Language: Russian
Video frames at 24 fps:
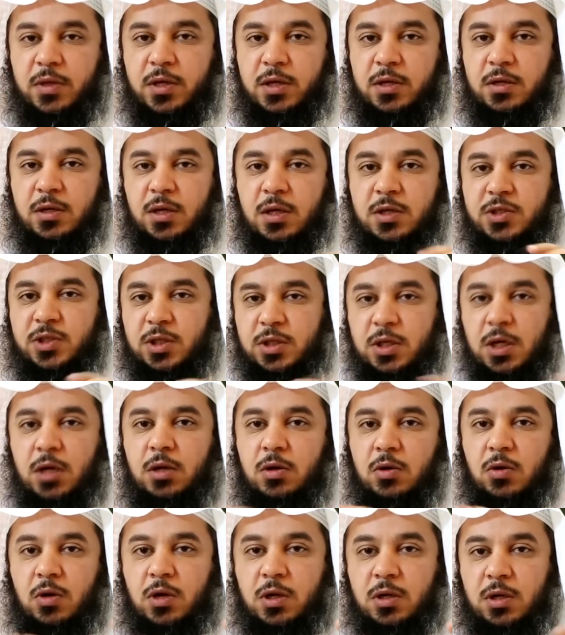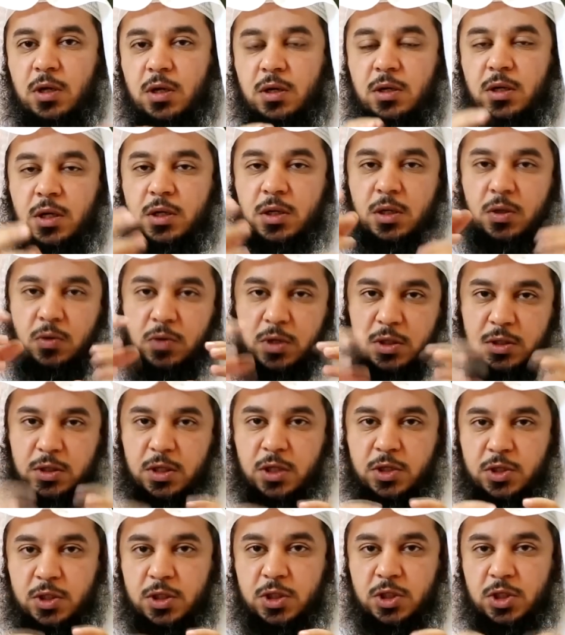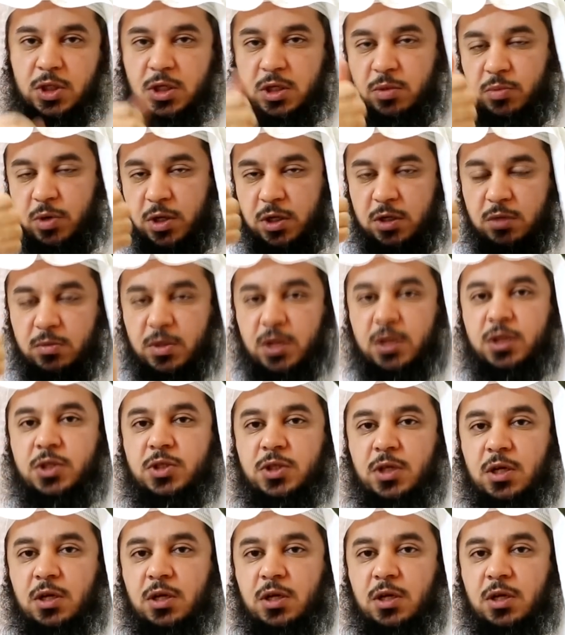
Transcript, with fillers: потому что повеление касалось только Ибрагима, алейсалям.